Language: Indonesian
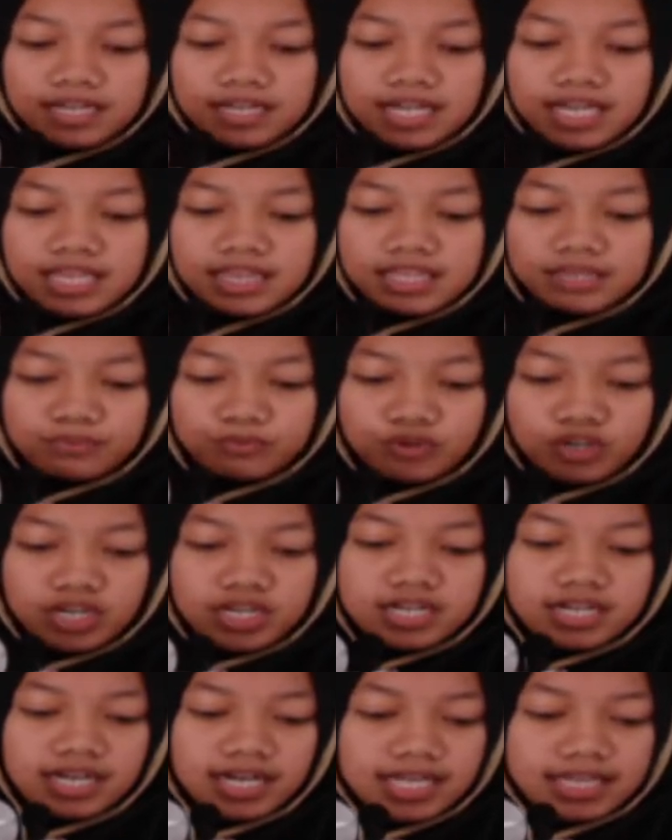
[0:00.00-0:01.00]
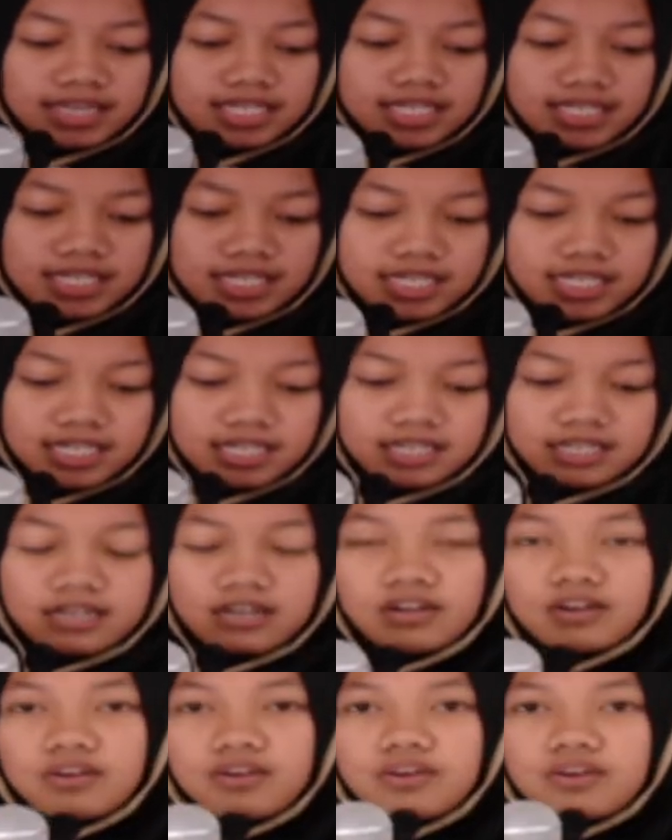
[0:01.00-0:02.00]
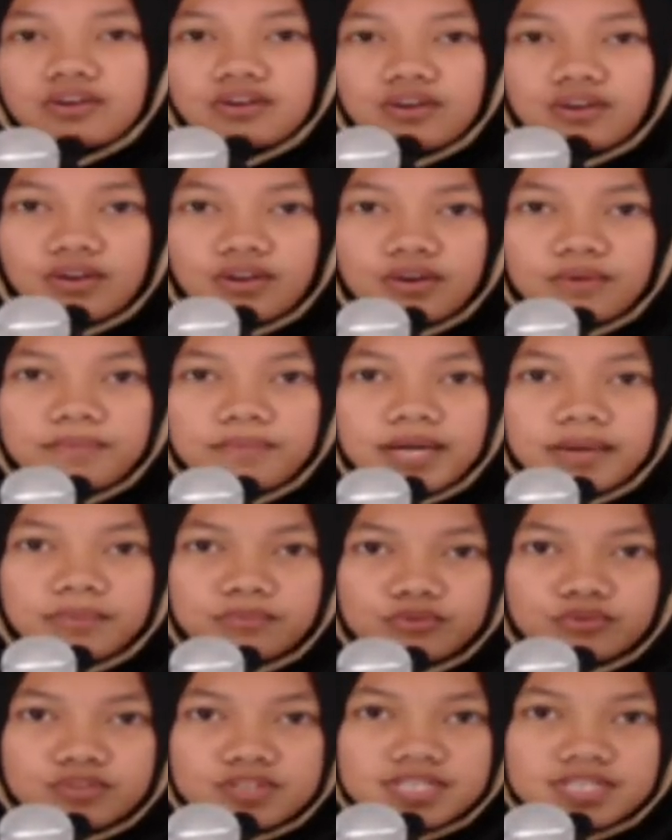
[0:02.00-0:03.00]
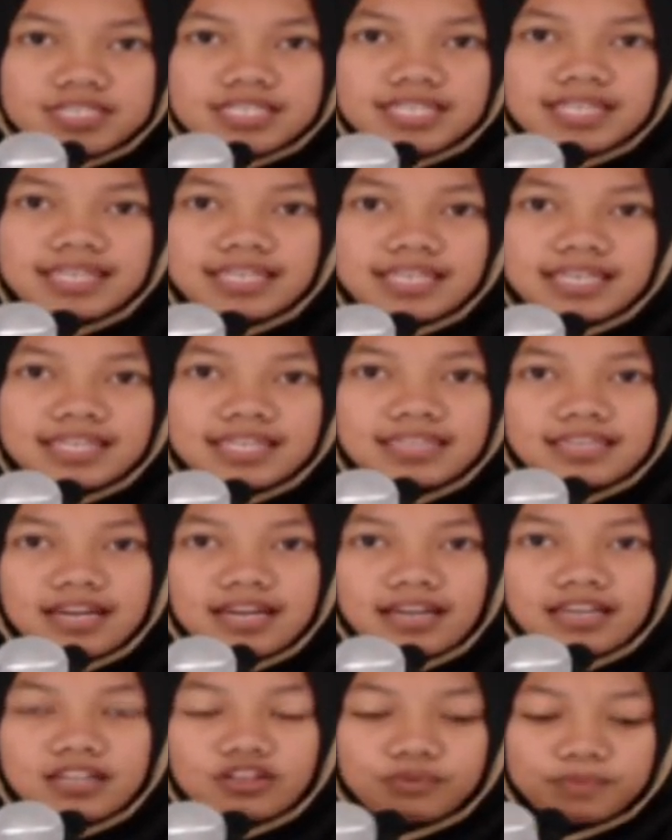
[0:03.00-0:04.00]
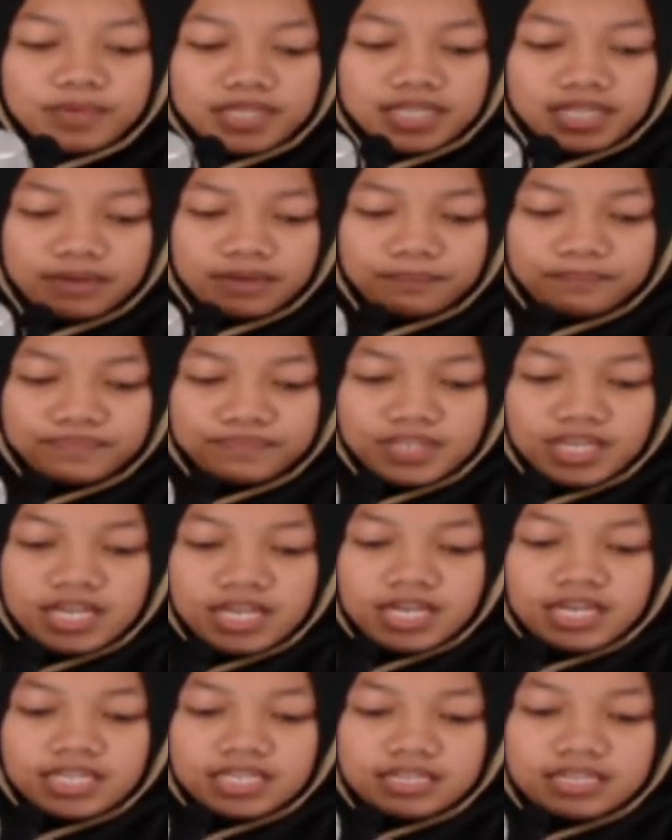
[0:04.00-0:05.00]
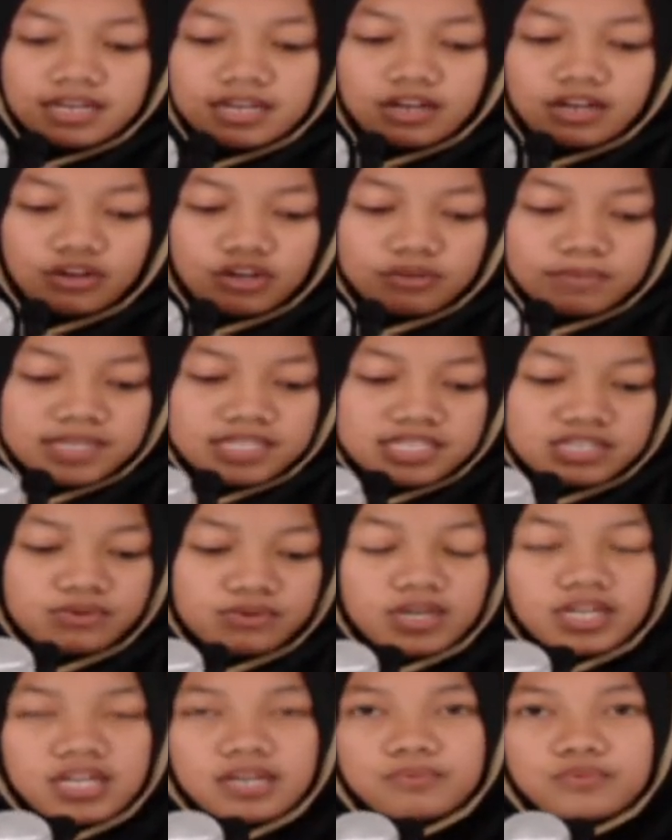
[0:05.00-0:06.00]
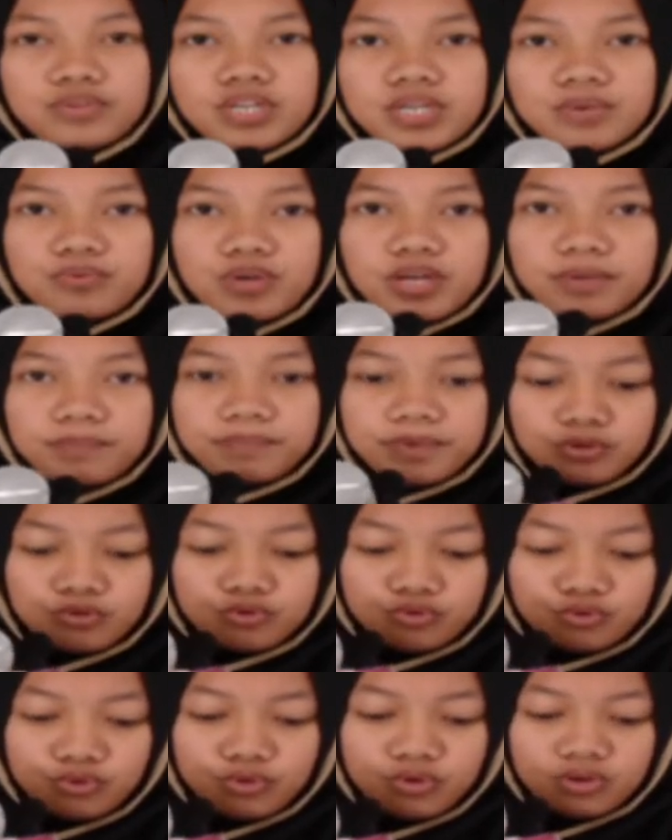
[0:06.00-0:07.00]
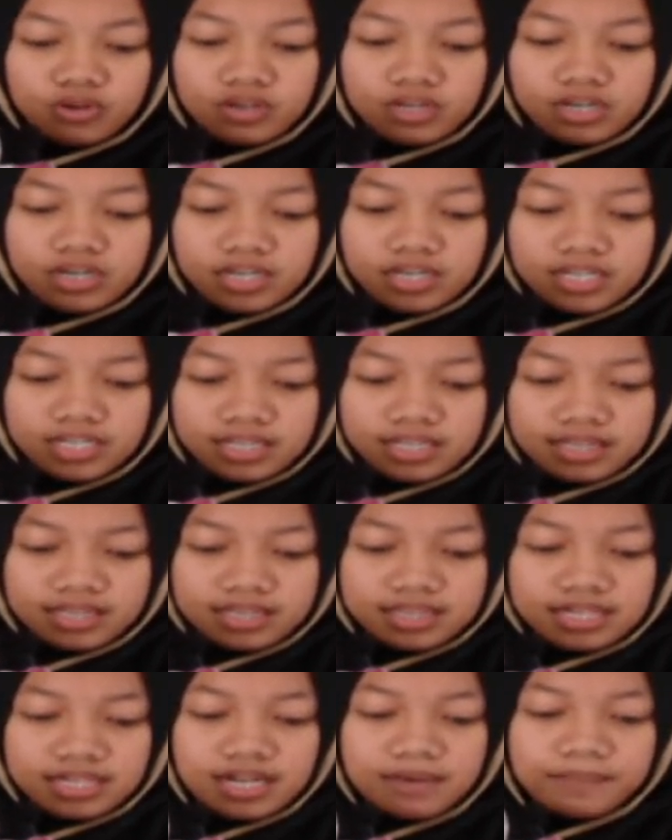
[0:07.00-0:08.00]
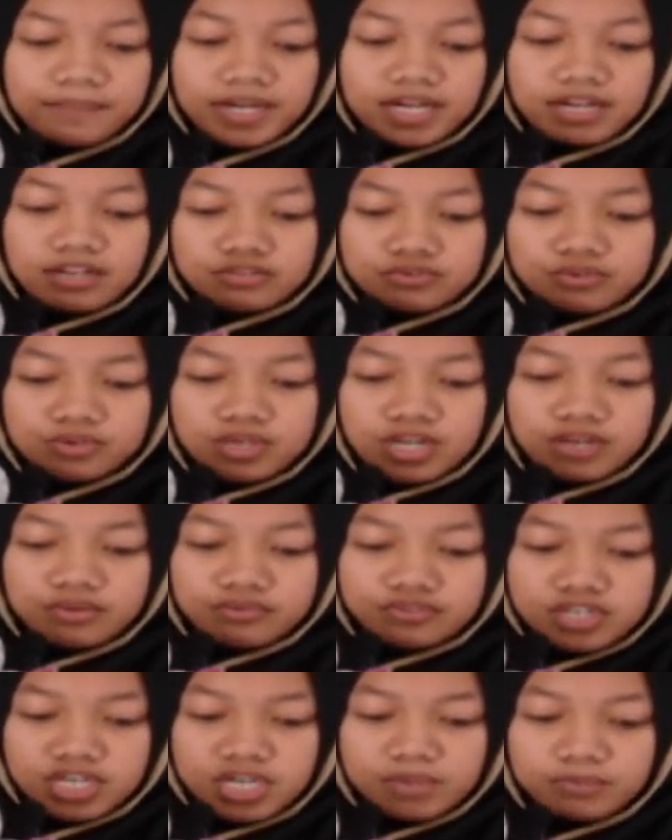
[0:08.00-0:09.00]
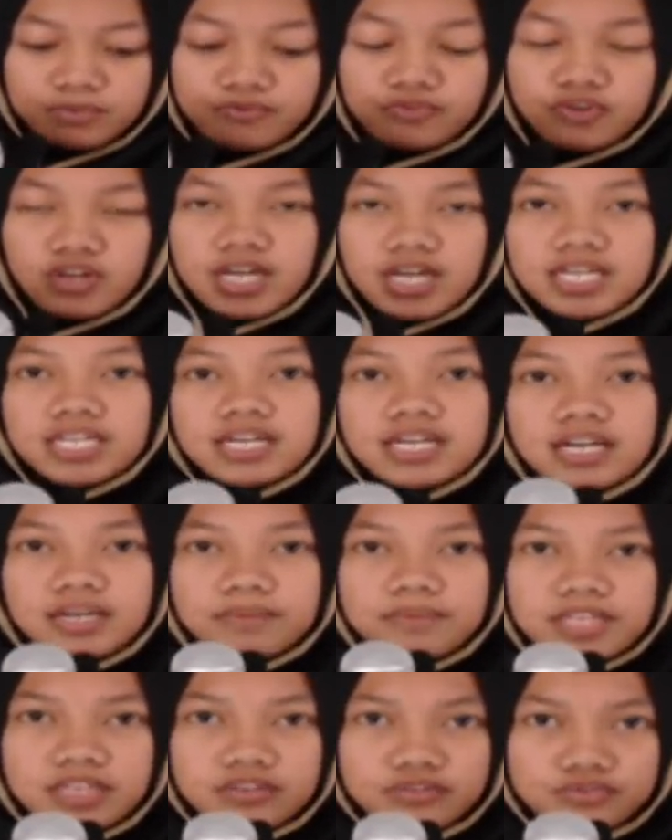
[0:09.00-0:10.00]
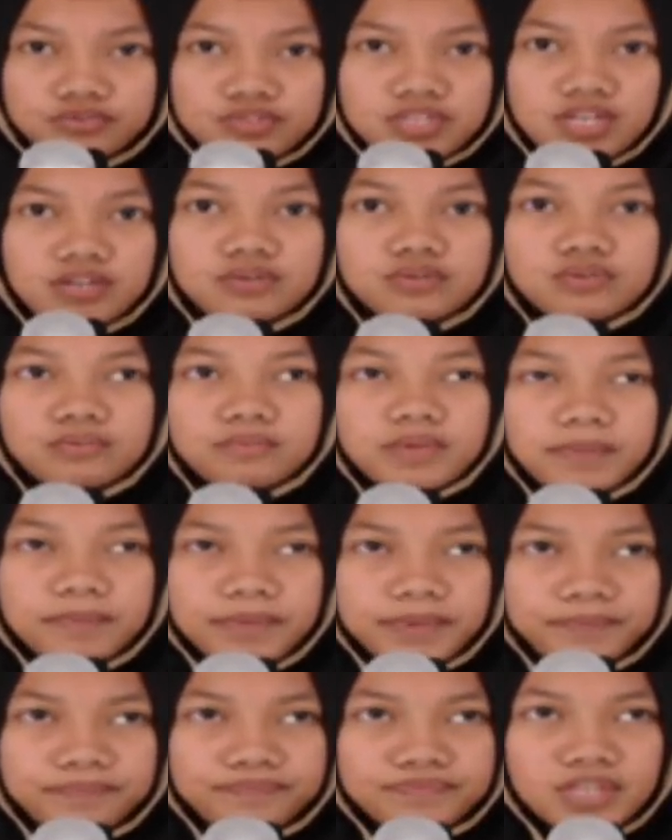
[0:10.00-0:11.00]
dan timur dengan tinggi kolom abu setinggi 3 km. Tidak ada korban jiwa, namun ribuan penduduk terdampak langsung dari hujan abu vulkanik akibat letusan gunung berapi.